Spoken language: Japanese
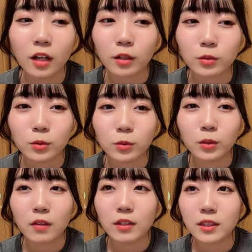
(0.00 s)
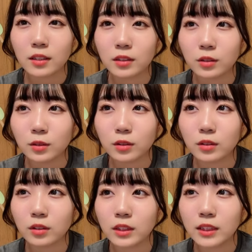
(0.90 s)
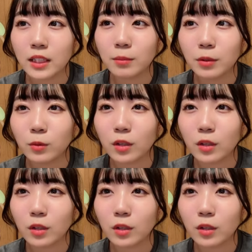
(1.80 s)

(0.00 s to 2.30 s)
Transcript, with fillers: あの小川選手2試合目の